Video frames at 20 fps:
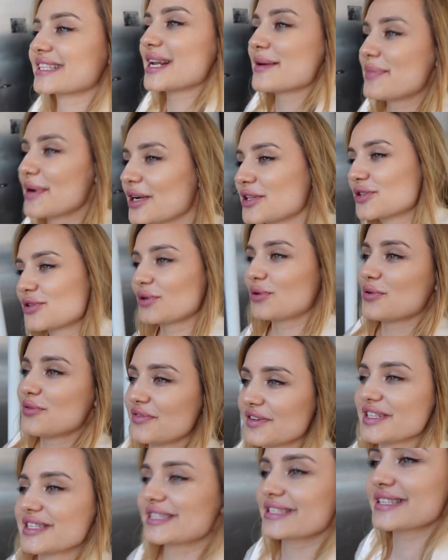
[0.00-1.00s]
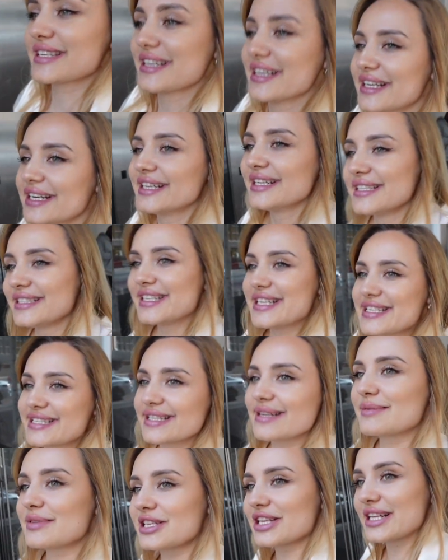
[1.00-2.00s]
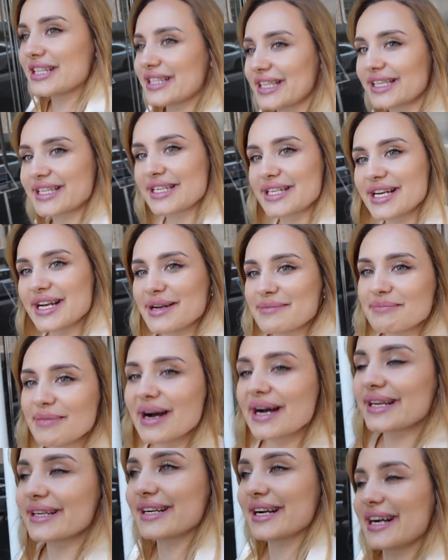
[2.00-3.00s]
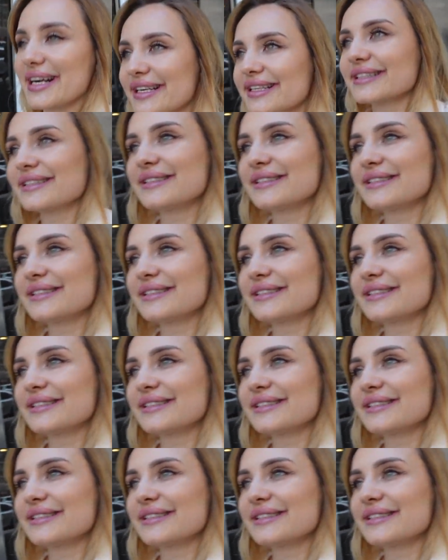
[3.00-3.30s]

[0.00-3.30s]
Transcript: sklepach ciuchów, więc nie znam się na takich markach.